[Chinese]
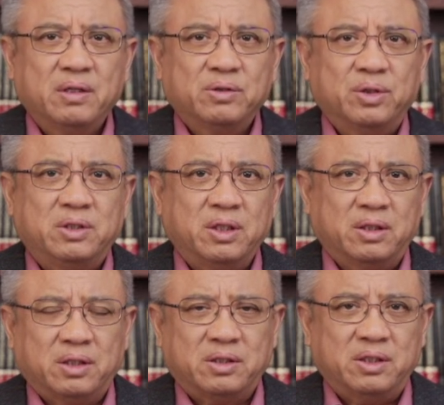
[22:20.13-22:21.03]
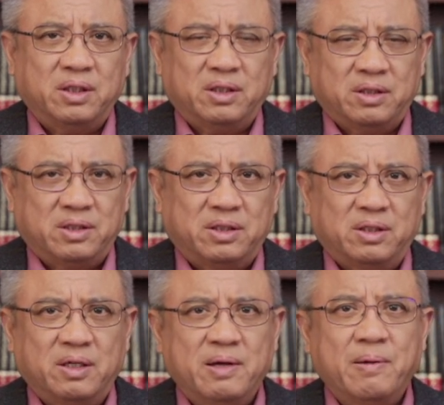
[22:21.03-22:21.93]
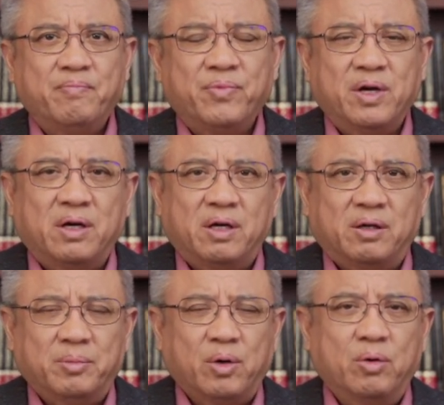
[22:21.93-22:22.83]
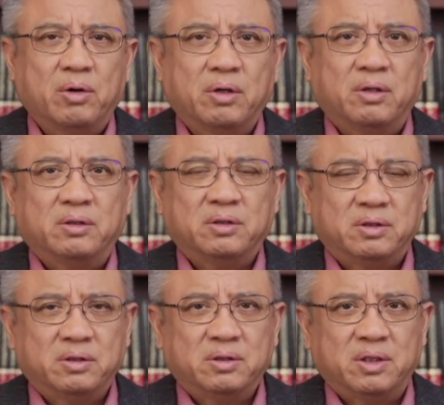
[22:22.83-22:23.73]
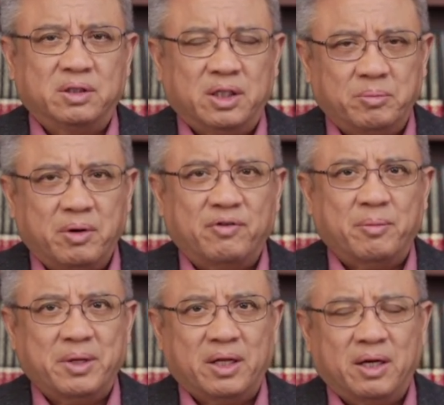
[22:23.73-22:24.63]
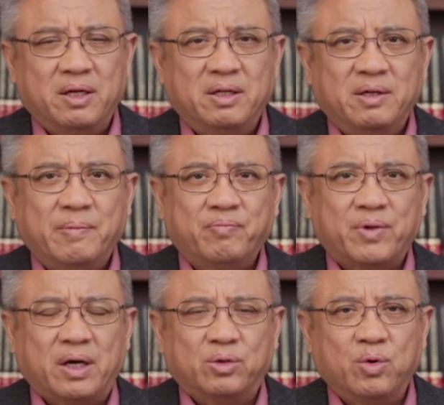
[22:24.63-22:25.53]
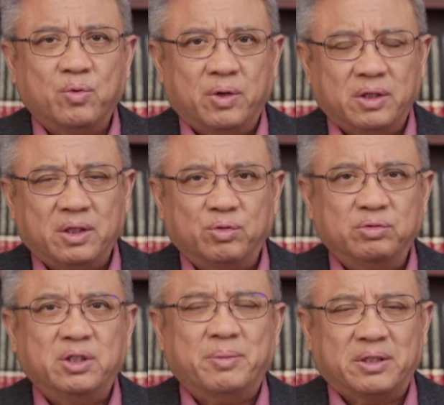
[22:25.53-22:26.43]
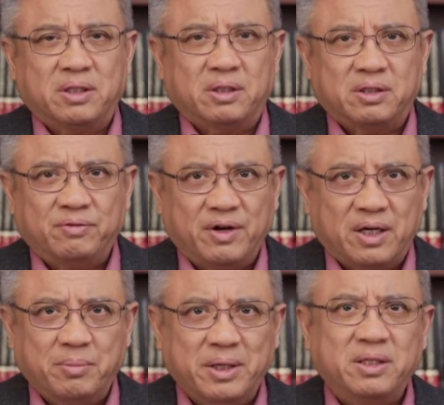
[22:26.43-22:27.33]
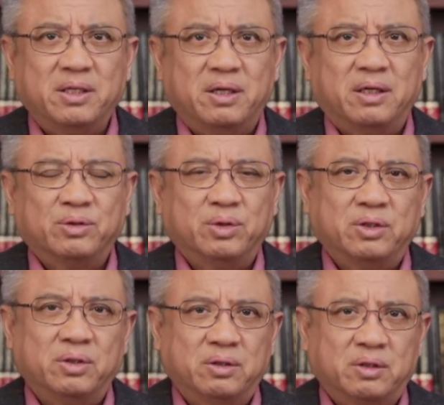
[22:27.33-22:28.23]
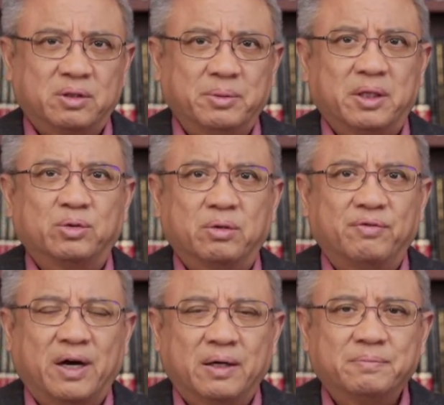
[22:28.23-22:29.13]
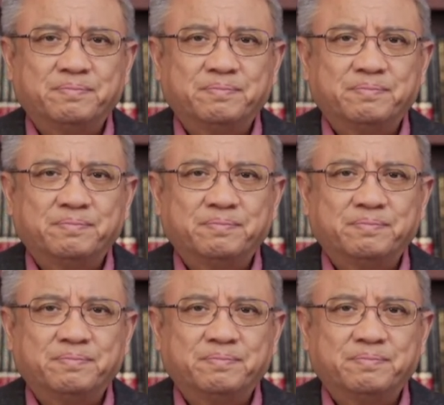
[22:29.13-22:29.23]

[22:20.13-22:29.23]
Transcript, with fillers: 所以这个呢事情是，美国这个情报方面呢，大概通过一定途径把这个释放给媒体了，所以就有了这么一个说法。